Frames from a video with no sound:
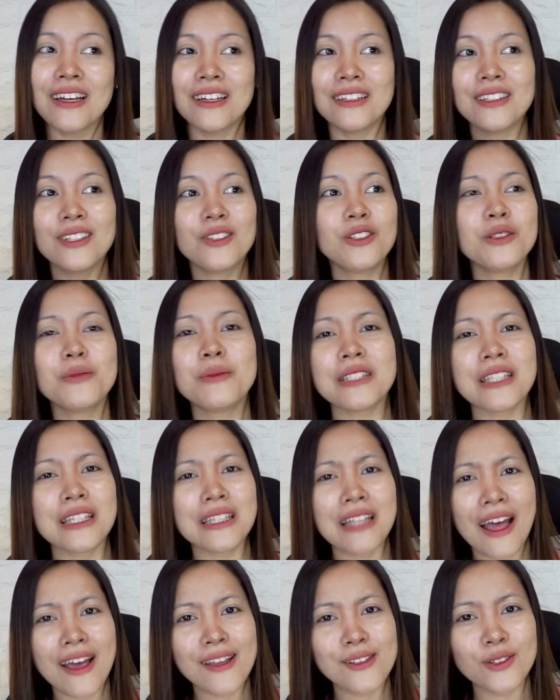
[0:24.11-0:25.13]
Hindi ko na
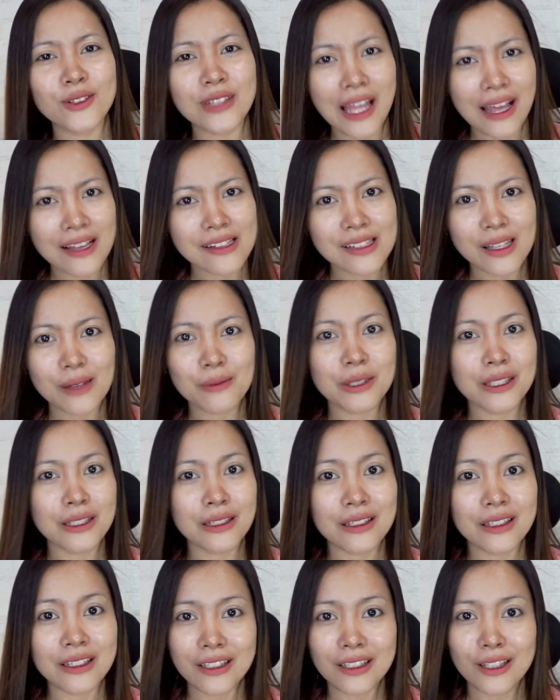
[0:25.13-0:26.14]
matandaan yung last time na
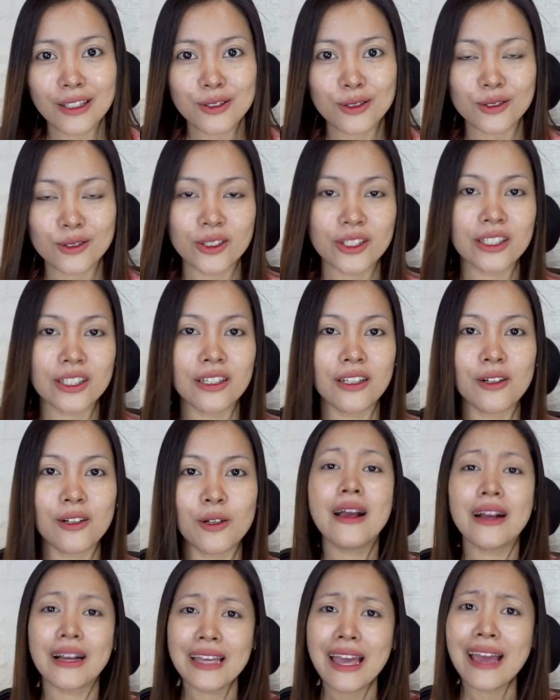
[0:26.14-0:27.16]
nagkilay tutorial
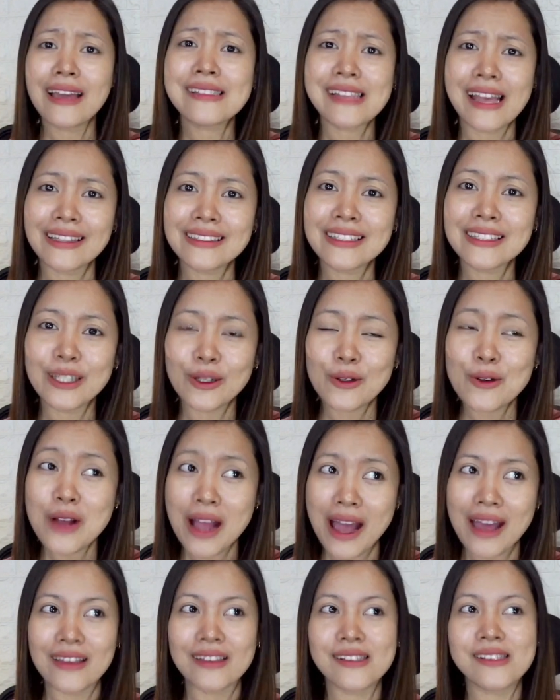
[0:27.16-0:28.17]
ako. Kaya excited ako,
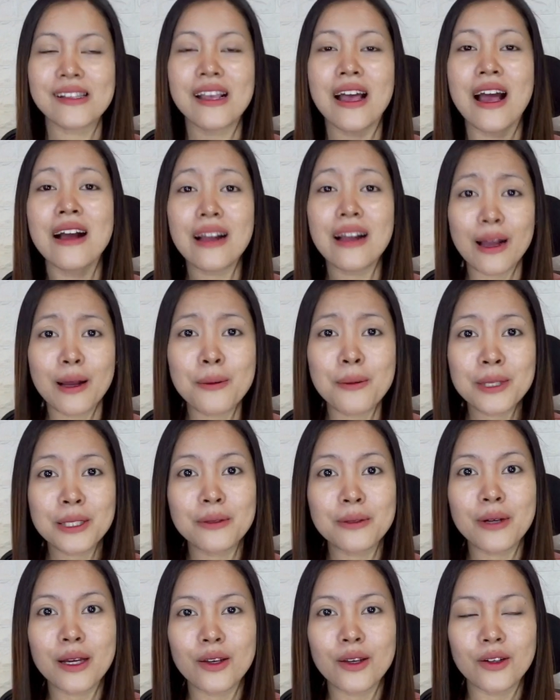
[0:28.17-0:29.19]
guys. Ang gagawin
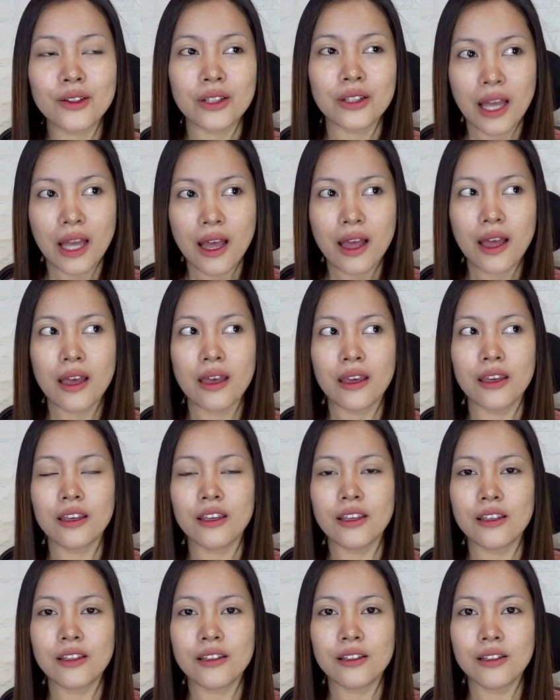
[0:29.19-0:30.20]
ko ngayon ay